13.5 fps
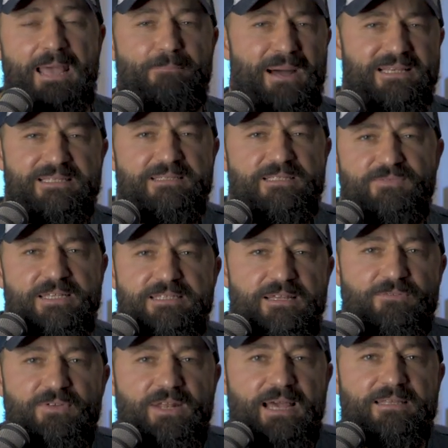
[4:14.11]
Meistens wird es
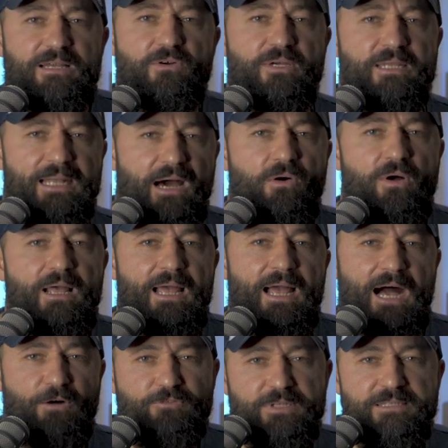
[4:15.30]
dann vielleicht auch genau
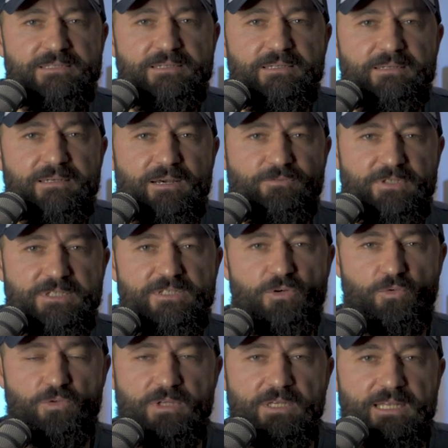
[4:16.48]
auf diese, auf diese
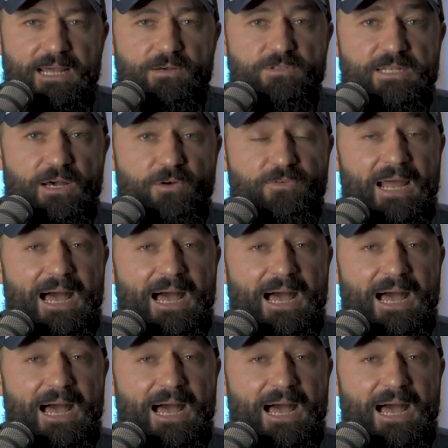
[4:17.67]
Route hinauslaufen,